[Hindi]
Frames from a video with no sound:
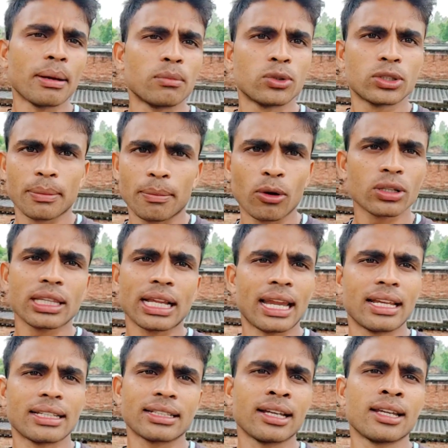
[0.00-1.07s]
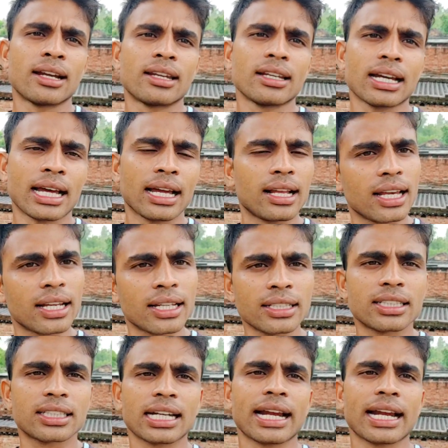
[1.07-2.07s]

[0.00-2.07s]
मुझे बहुत नॉलेज नहीं है ठीक है ना लेकिन जितना